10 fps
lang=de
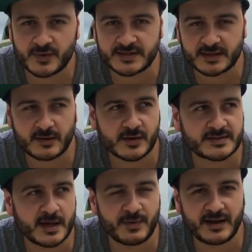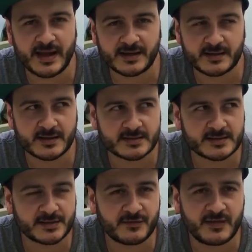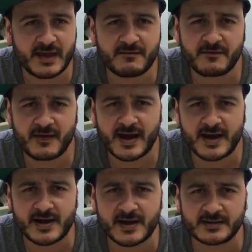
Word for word: wo ich dann auch selber denke, das ist auf jeden Fall